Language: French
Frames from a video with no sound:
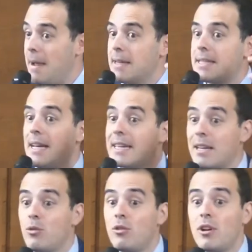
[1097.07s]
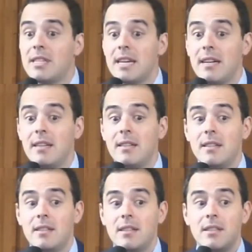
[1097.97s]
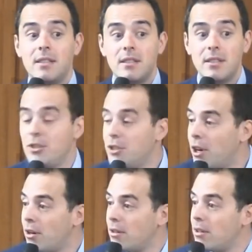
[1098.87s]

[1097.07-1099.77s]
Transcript: C'est un cadeau de leur dire non,